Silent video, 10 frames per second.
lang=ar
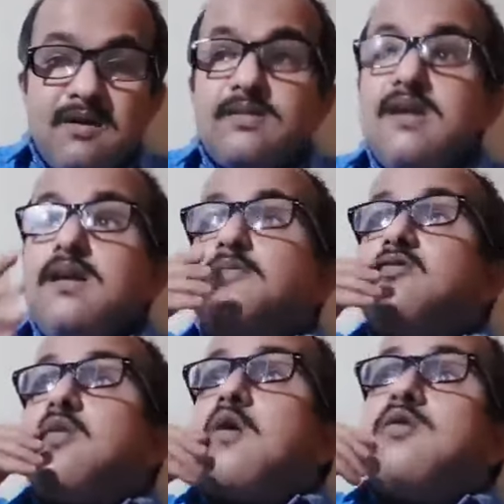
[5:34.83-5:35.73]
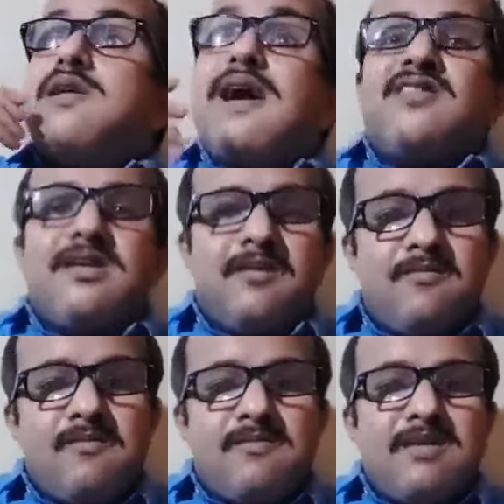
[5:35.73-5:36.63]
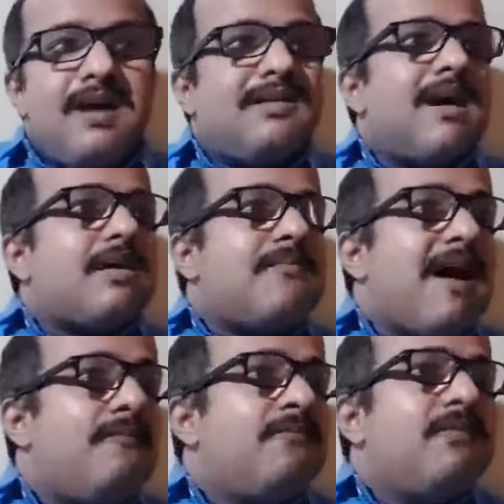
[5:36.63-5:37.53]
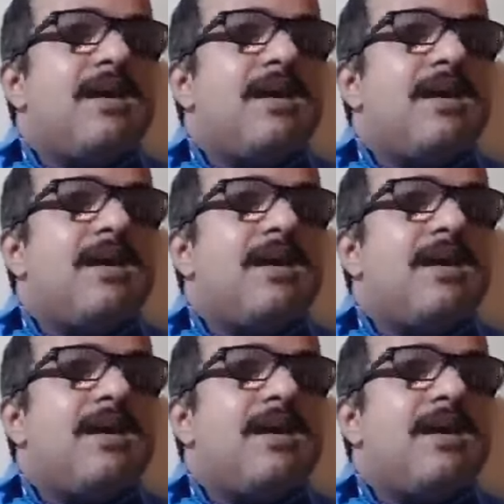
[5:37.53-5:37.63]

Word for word: قتل نفسه وهو يناشد الكهرباء